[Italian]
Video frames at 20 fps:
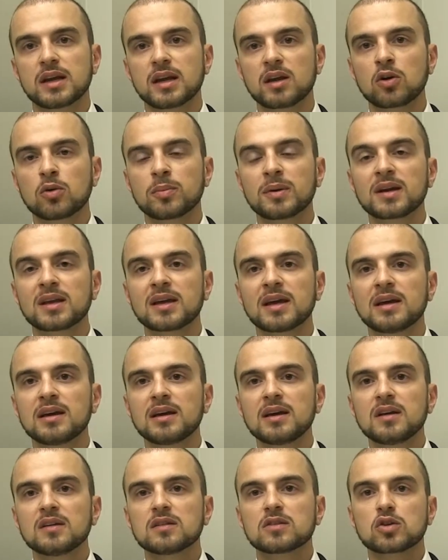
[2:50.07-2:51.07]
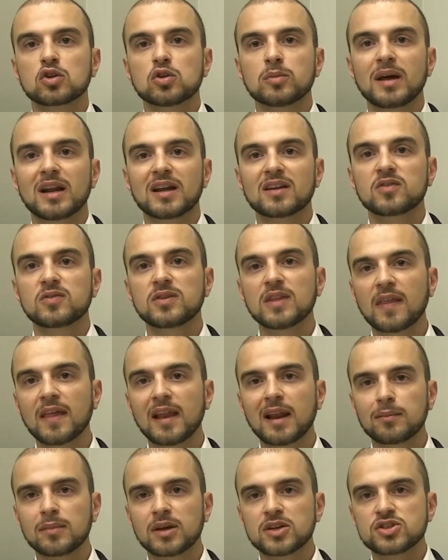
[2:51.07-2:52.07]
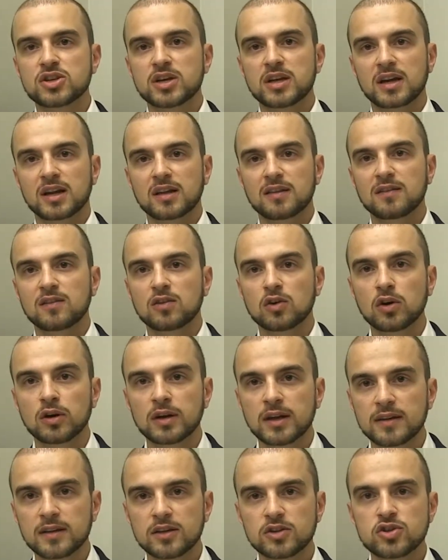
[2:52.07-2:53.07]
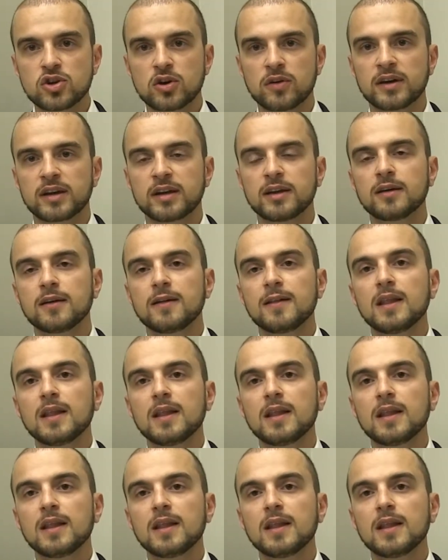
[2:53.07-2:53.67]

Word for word: Ecco perché secondo me la sfida della mia generazione, dei giovani,